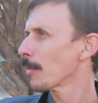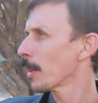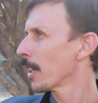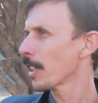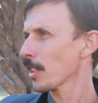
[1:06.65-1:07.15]

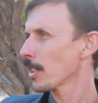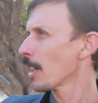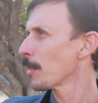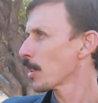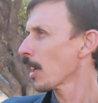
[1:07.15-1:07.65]
ما كايناش
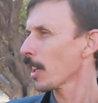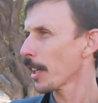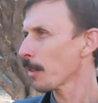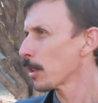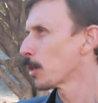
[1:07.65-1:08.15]
حتى المجال
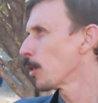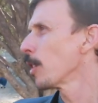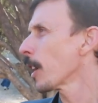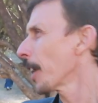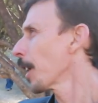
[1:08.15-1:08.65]
القروي دول
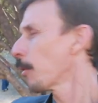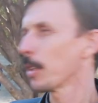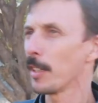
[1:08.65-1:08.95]
القروي